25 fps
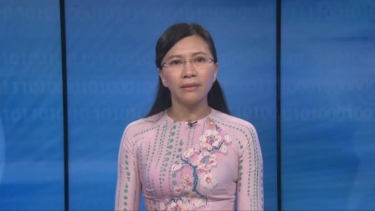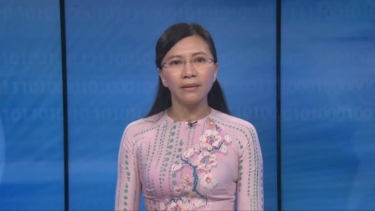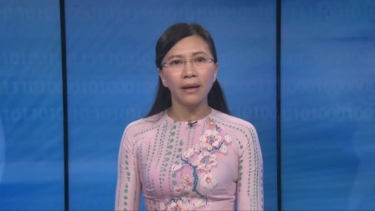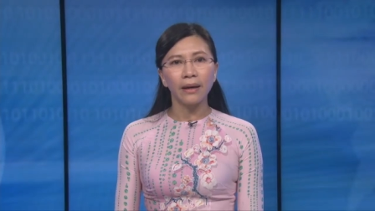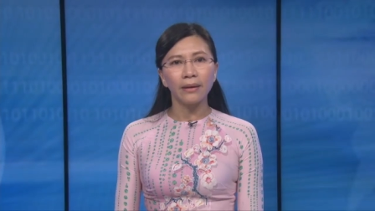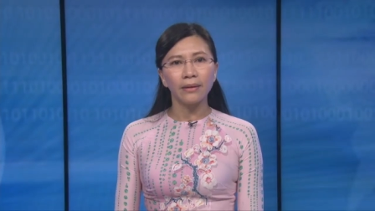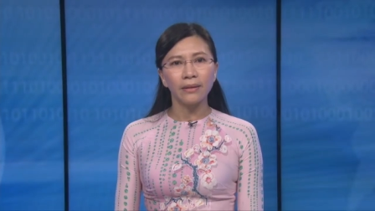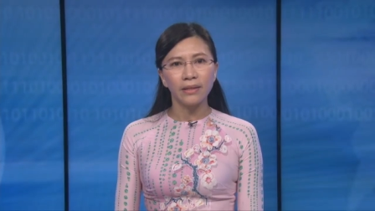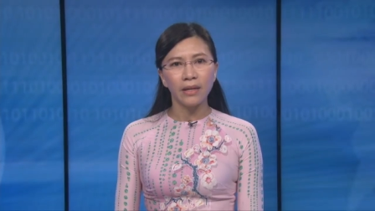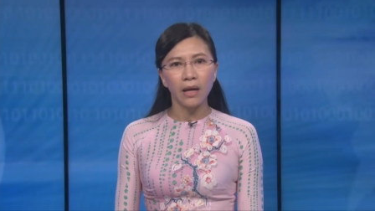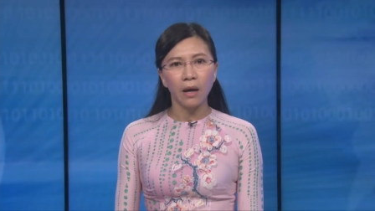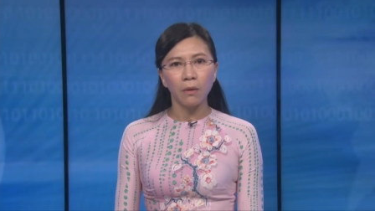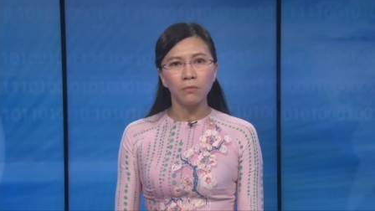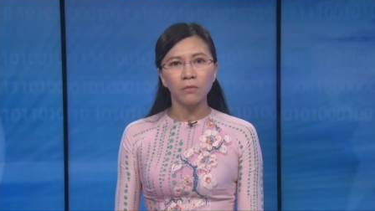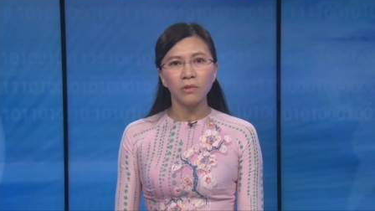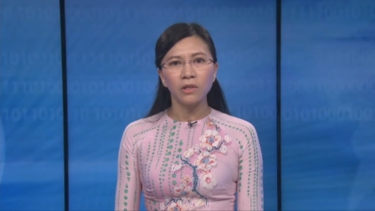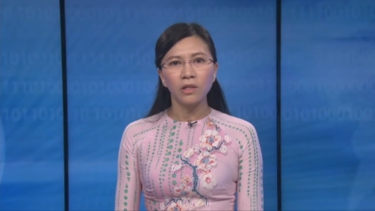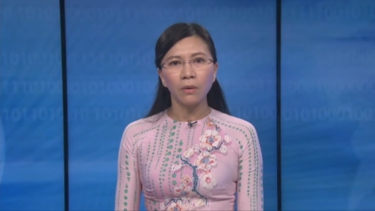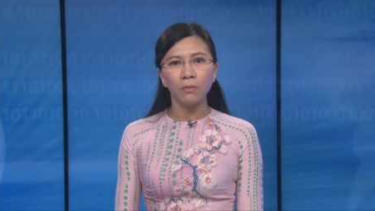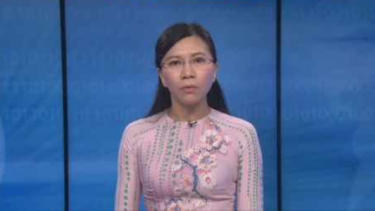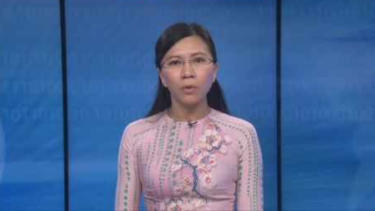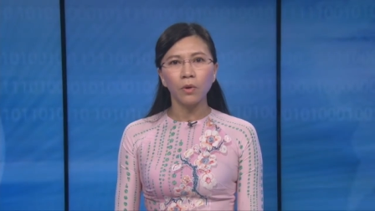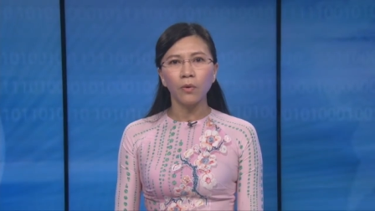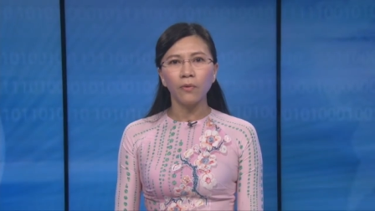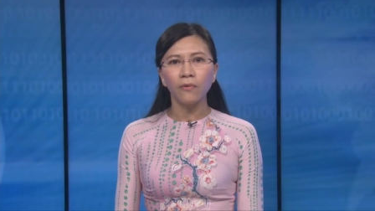nhanh chóng
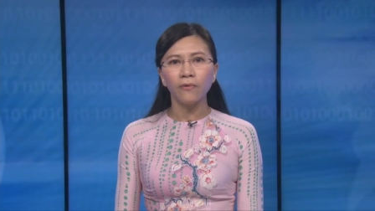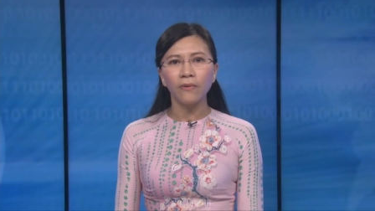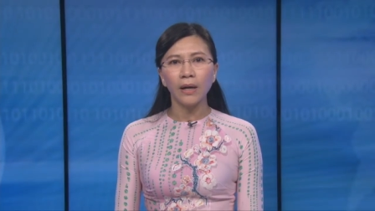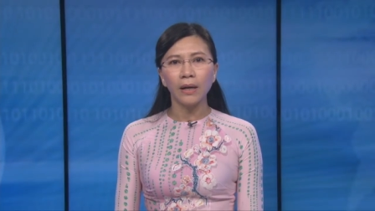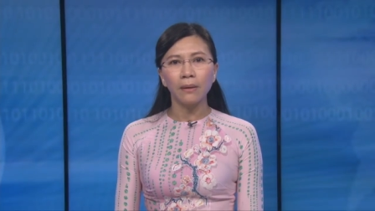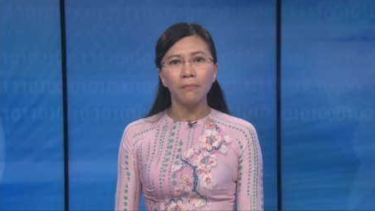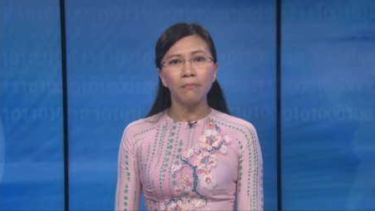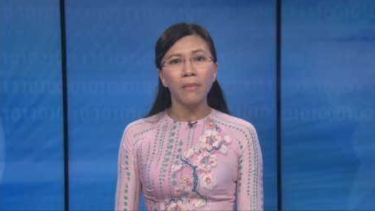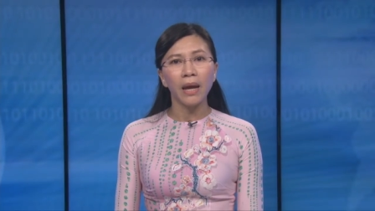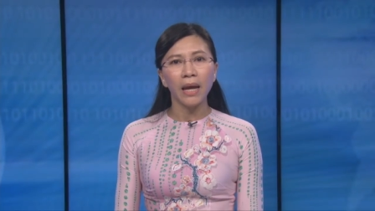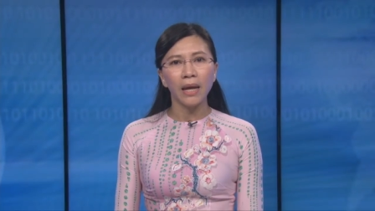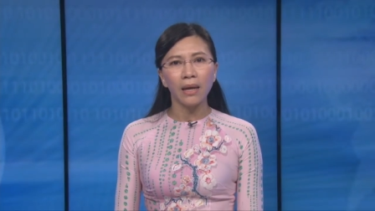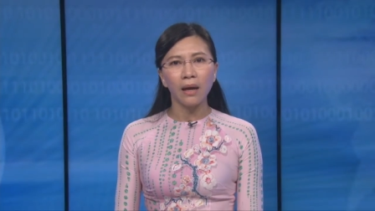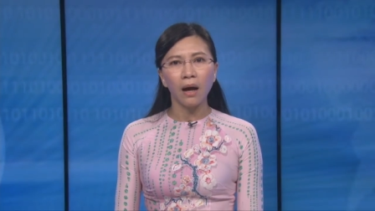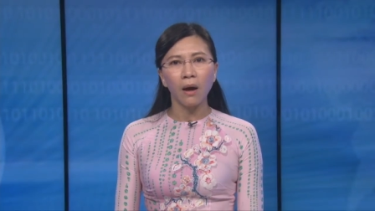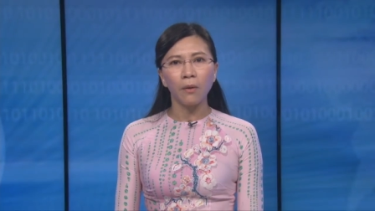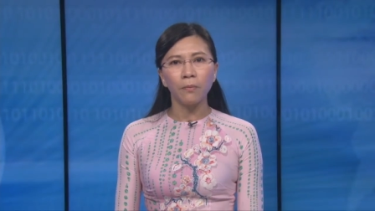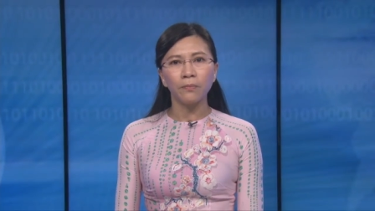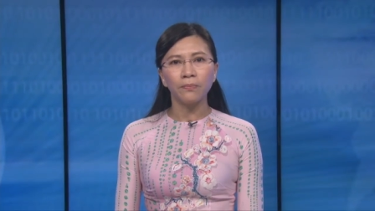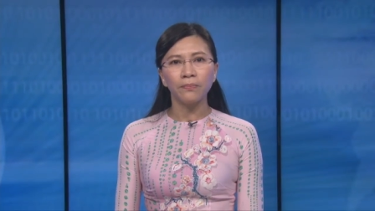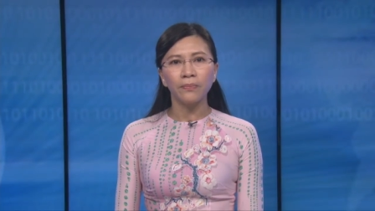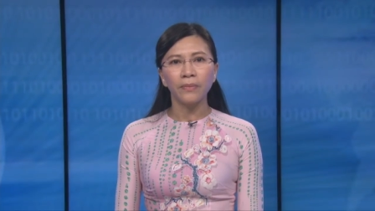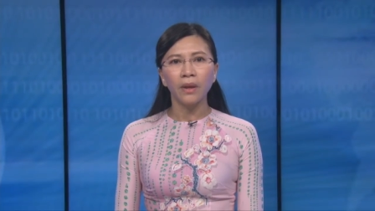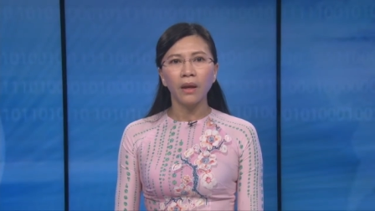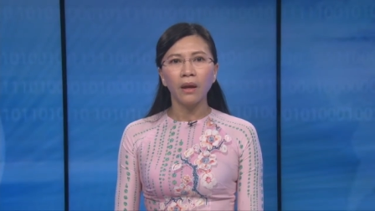trong khu vực Mekong,